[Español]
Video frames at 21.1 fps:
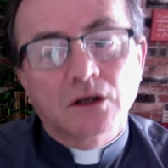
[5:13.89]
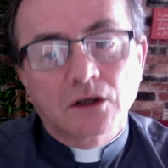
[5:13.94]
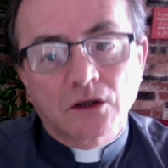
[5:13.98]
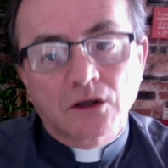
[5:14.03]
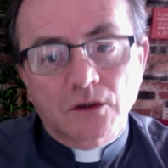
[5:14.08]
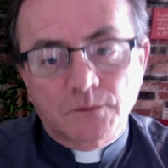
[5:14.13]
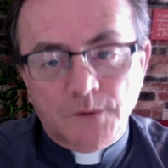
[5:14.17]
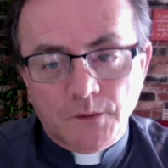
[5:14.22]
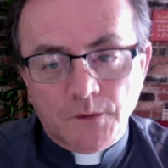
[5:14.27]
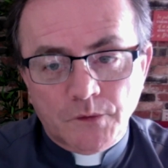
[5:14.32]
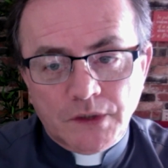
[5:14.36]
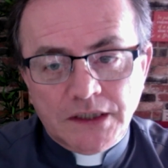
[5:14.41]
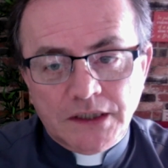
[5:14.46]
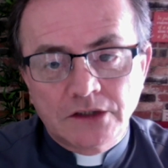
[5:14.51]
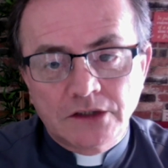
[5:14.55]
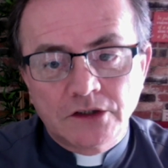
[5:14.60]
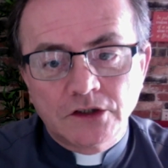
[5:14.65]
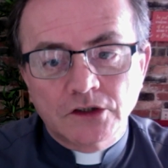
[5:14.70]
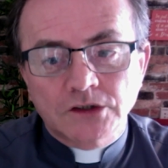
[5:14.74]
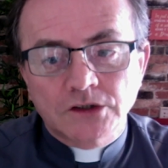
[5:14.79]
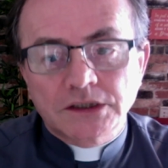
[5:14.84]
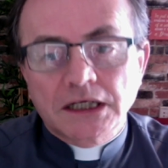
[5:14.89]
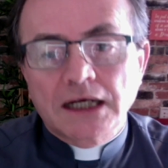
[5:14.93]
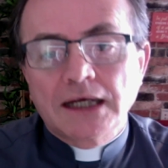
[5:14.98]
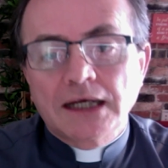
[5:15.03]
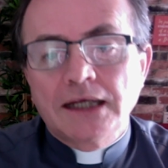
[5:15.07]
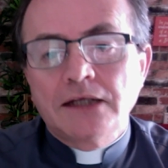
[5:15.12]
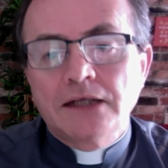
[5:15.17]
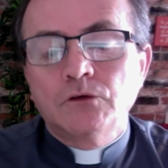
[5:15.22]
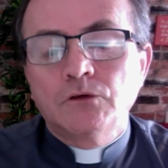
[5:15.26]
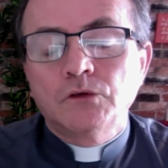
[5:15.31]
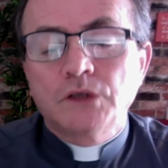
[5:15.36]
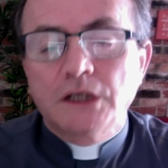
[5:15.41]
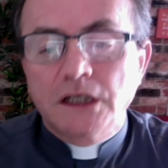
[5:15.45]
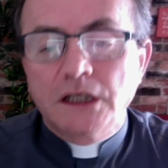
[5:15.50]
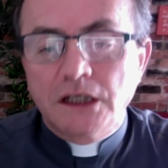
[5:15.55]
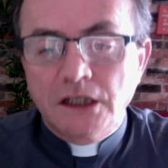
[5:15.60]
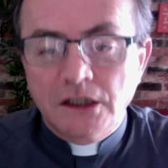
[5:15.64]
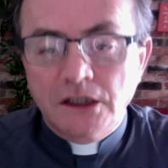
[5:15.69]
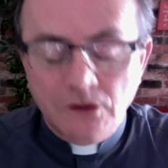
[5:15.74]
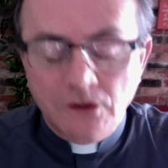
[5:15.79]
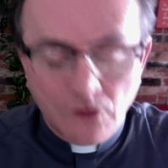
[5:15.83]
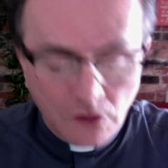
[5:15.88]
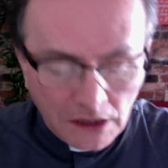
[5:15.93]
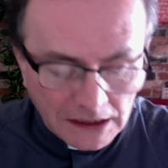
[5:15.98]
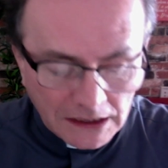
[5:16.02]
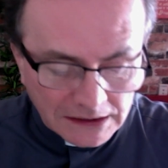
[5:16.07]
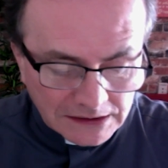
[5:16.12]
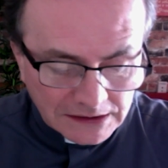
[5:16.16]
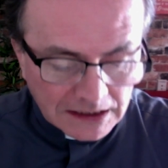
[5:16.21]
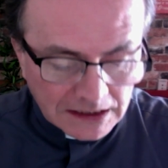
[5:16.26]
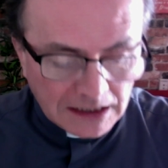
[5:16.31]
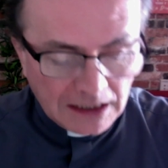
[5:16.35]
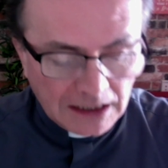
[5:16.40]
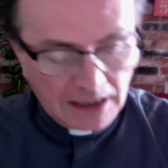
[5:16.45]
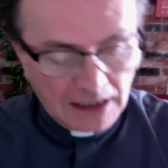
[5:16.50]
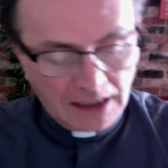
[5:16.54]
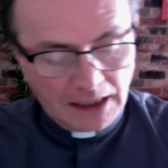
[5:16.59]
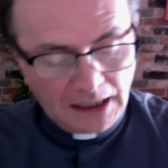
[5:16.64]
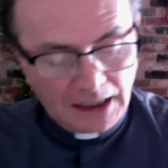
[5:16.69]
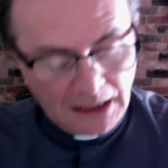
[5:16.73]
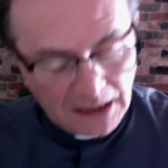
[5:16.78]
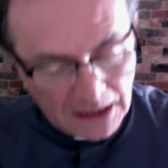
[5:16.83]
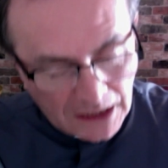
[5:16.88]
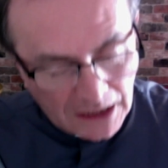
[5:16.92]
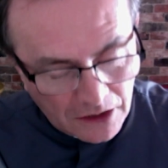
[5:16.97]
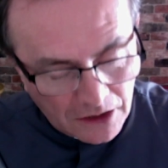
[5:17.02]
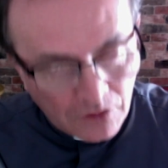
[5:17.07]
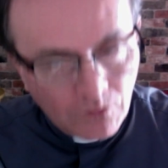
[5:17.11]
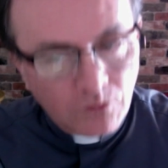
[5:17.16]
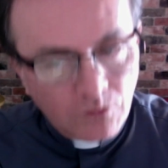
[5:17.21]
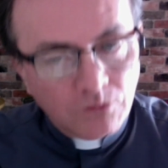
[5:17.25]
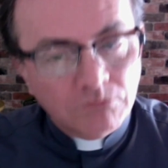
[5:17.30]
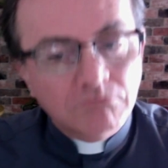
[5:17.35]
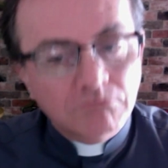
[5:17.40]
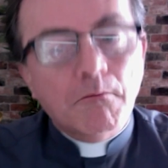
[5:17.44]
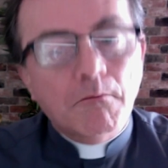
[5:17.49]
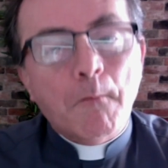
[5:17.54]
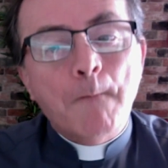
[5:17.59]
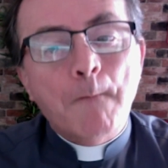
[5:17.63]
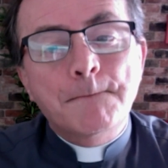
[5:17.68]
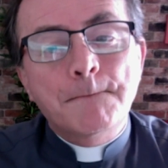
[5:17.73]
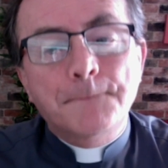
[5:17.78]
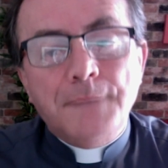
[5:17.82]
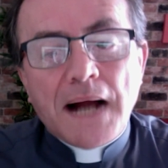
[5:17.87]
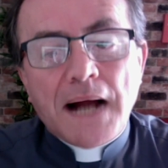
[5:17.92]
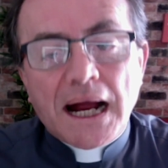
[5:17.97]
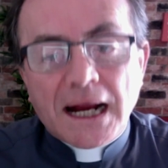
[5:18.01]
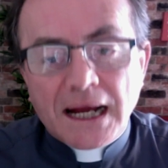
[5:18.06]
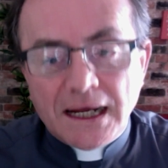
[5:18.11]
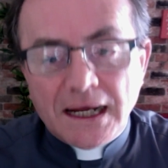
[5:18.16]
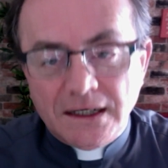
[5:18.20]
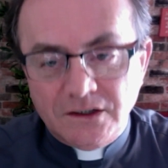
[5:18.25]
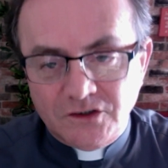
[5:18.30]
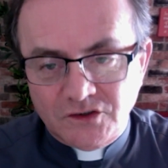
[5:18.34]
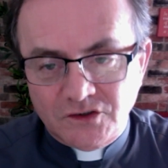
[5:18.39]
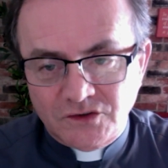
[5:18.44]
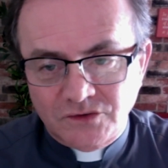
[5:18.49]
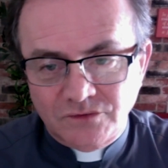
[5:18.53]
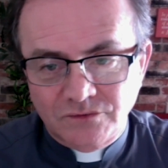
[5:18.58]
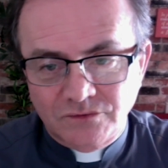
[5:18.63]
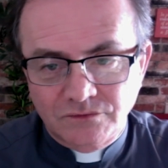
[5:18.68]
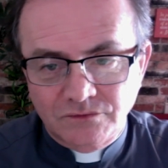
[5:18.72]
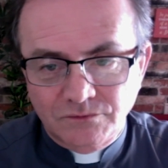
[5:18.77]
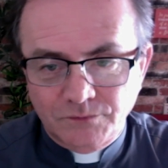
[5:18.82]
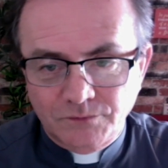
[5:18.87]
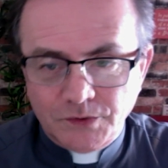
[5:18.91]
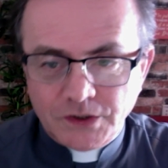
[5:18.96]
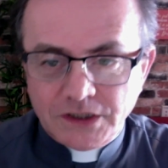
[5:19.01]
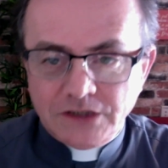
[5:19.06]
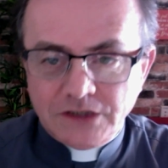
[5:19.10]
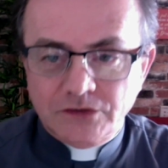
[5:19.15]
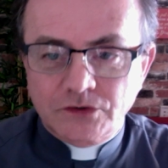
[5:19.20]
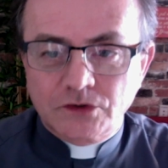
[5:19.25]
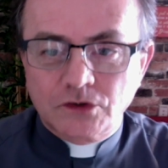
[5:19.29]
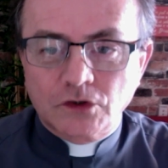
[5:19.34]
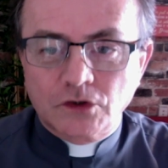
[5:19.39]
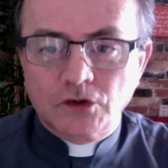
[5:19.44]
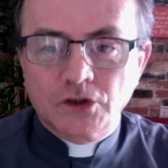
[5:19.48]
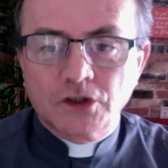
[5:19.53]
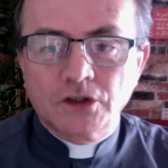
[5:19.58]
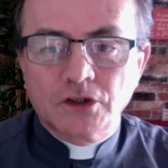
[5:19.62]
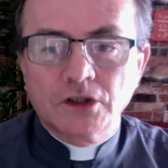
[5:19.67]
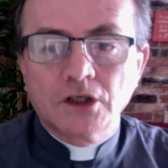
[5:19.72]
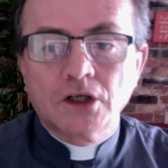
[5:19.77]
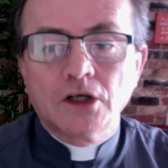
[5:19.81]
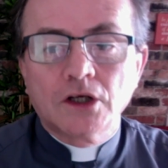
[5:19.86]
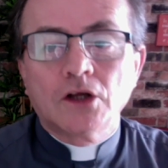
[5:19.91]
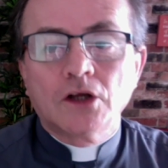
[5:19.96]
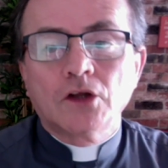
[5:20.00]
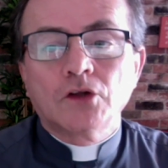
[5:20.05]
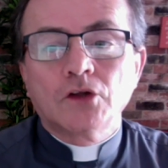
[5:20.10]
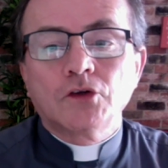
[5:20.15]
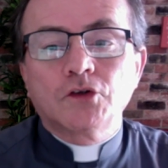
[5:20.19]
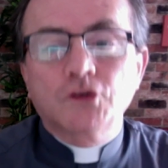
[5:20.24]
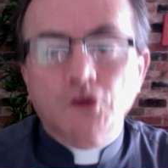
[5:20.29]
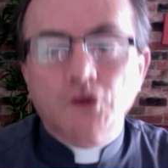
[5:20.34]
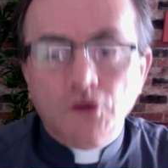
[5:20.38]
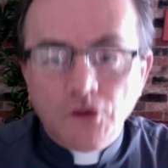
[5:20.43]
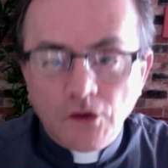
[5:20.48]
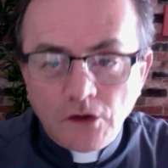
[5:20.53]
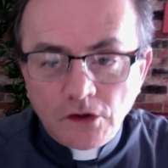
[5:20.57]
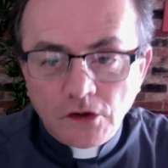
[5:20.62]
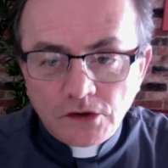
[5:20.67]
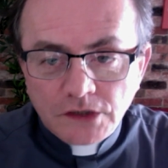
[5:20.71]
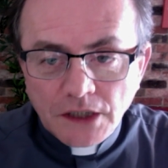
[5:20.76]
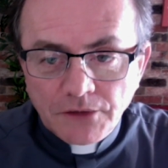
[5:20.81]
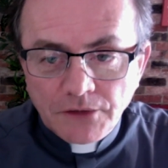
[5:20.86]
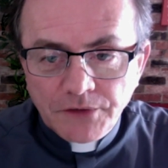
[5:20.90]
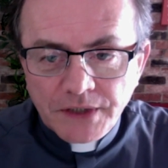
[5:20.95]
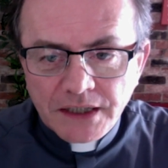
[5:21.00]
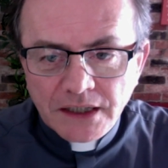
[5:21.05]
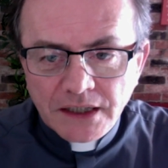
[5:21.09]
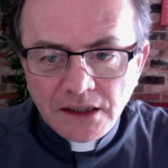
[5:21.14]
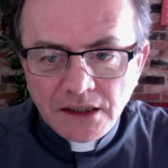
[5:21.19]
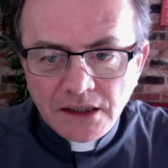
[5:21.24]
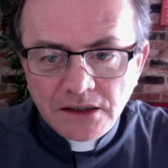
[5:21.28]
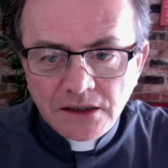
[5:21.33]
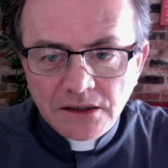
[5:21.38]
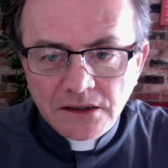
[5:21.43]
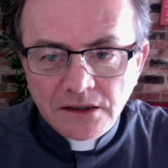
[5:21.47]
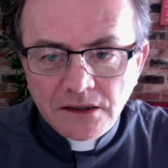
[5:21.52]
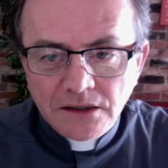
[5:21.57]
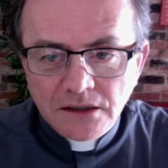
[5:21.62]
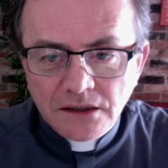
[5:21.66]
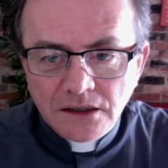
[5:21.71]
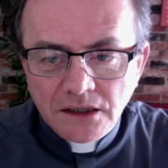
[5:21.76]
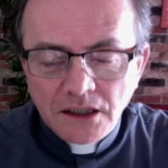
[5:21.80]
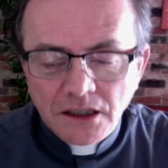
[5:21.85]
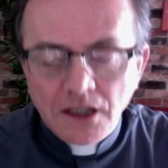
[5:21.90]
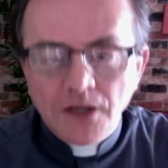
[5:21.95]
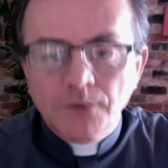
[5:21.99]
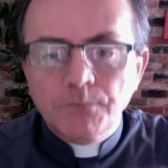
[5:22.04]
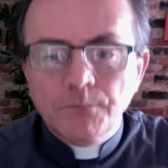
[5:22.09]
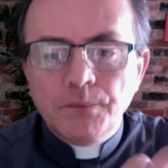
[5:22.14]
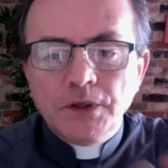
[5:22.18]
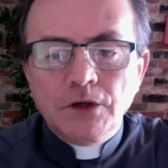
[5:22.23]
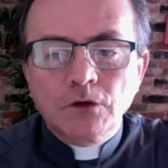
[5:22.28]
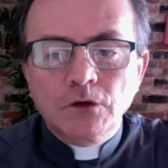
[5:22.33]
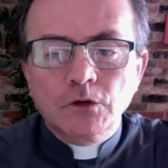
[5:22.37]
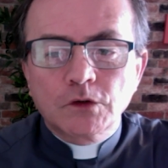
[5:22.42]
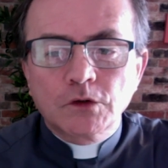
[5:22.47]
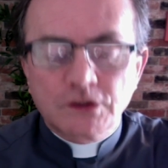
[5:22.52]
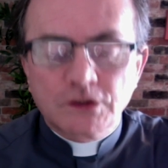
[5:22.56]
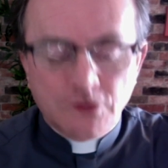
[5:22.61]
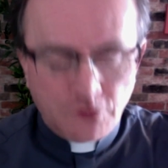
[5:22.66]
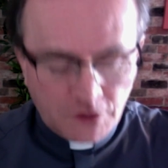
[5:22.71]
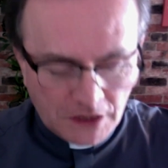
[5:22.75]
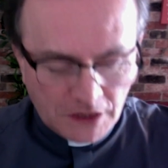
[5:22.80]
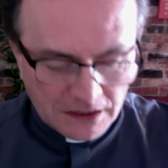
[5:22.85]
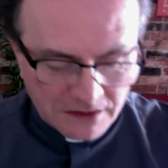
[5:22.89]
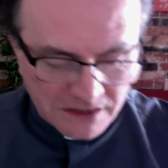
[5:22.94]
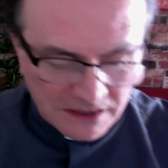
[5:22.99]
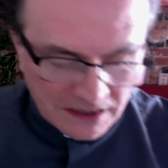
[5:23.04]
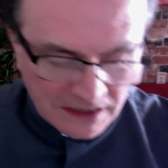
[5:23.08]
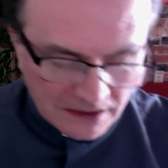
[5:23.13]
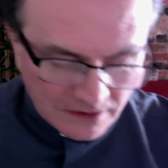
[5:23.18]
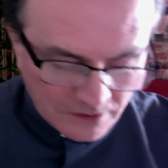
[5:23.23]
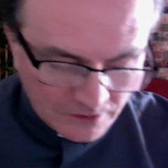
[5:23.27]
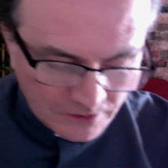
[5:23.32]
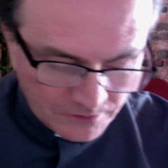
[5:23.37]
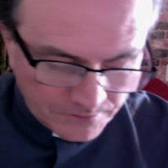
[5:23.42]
como buen idiota, en un idólatra y en un pagano, porque estoy, yo no lo sabía, pero lo estoy haciendo.